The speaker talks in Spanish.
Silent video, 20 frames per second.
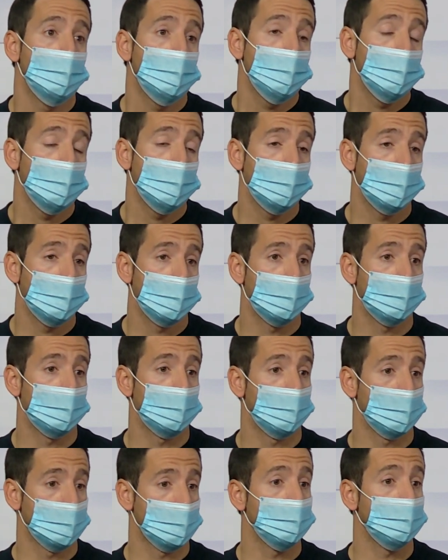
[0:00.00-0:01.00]

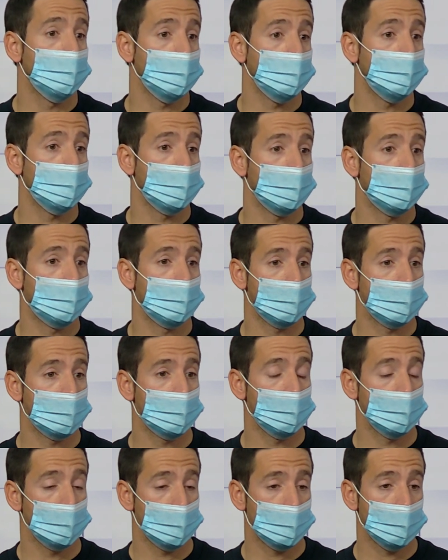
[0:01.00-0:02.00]
Eh, eh,
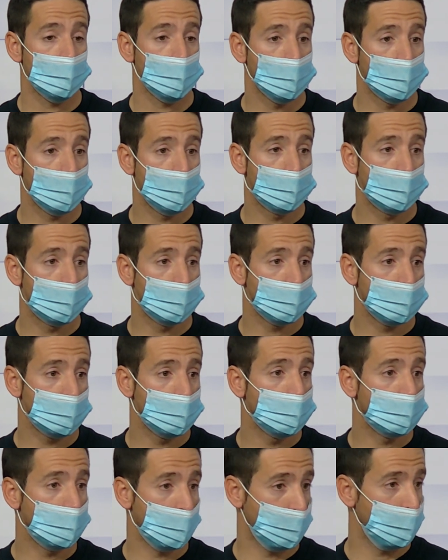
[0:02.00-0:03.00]
nuestro cuerpo
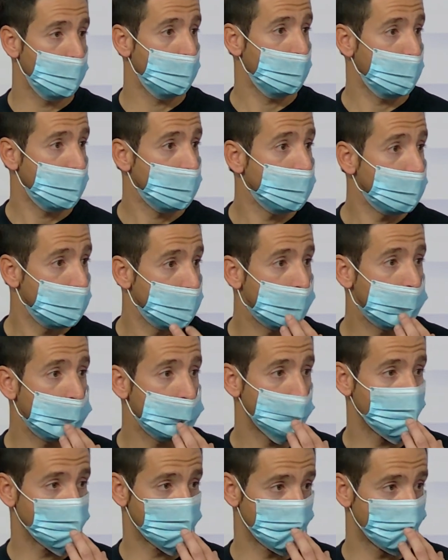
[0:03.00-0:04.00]
tuvo una huelga
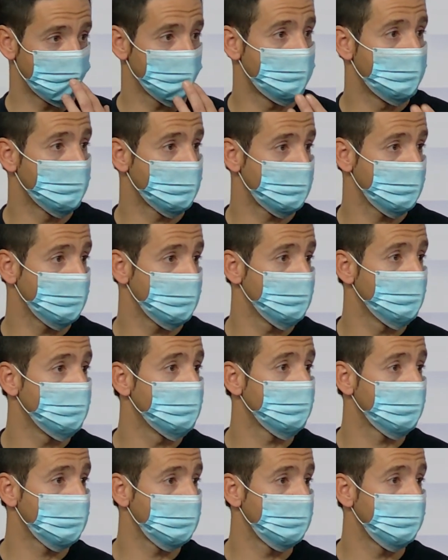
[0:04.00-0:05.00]
bastante fuerte
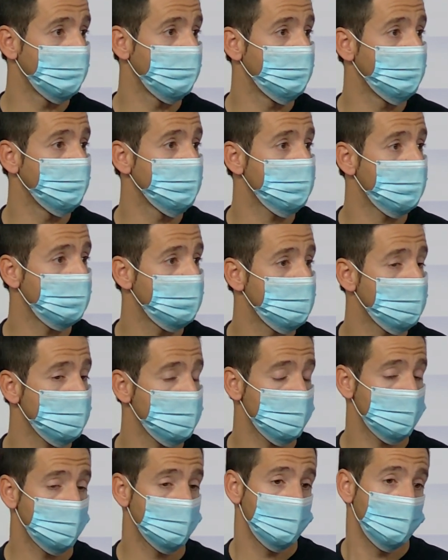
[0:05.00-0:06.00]
durante unos
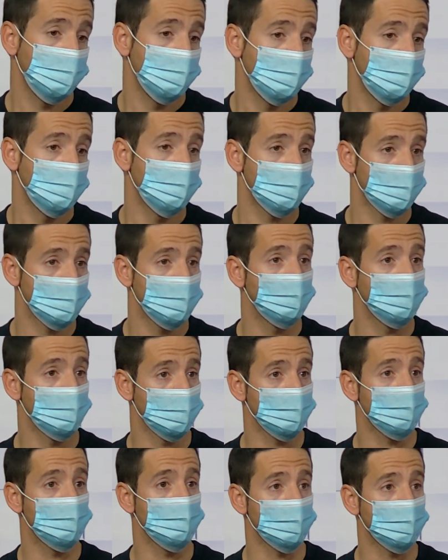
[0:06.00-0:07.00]
años y pues bueno,
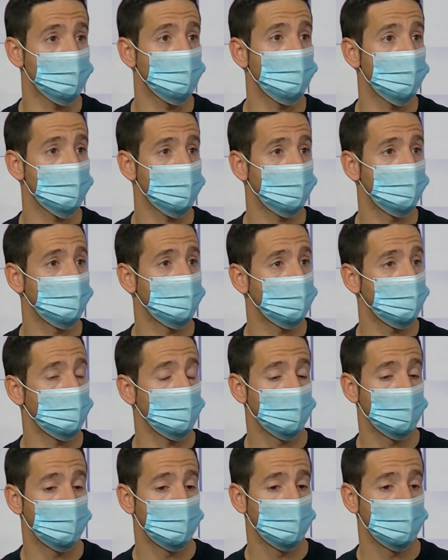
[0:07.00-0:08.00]
nos costó
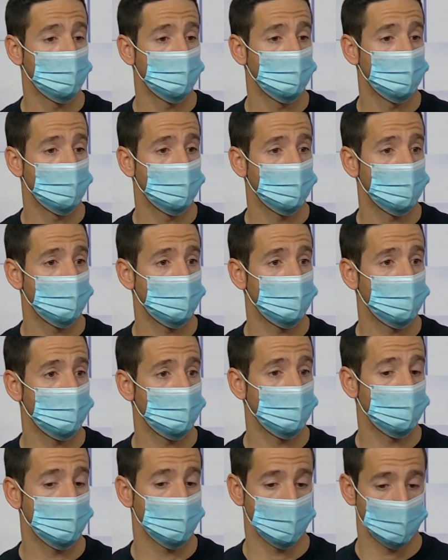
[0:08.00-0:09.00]
bastante
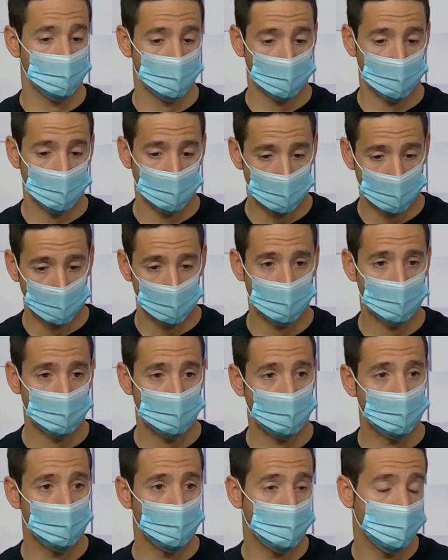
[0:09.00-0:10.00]
entablar
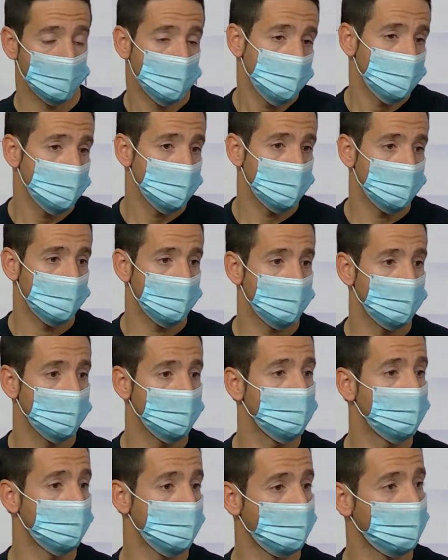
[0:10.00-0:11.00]
diálogo.
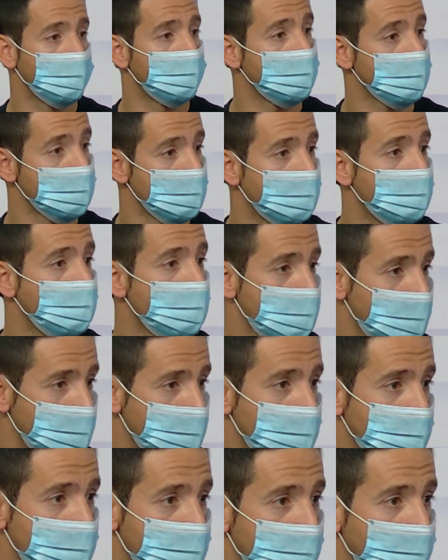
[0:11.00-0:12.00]
últimamente sí que lo
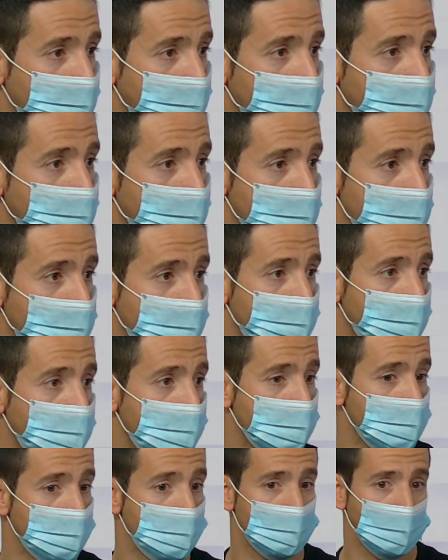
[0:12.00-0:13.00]
estamos consiguiendo bastante
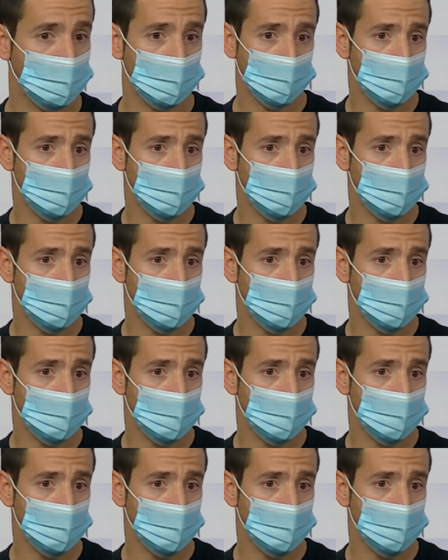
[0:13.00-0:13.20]
más